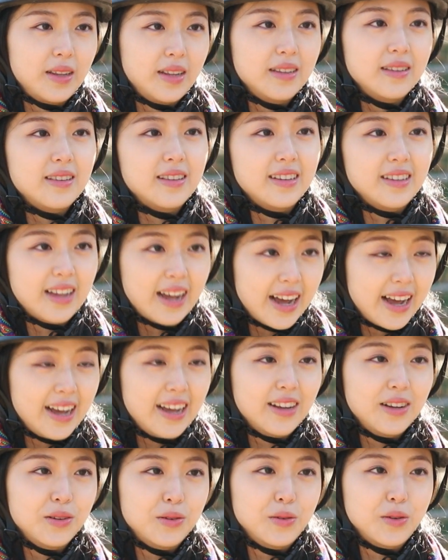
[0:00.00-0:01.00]
댄스나
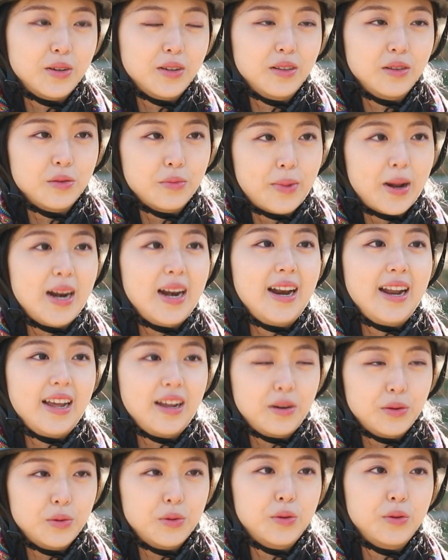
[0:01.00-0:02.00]
혹은 또
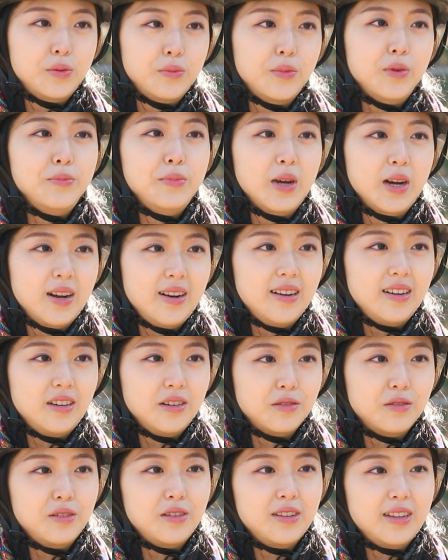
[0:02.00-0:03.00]
발레로 몸매
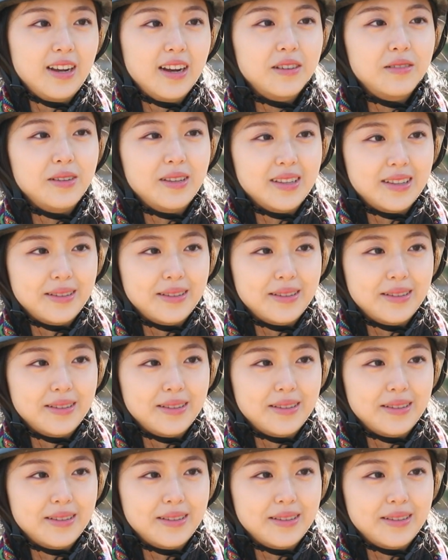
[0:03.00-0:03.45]
관리를 꾸준히 하고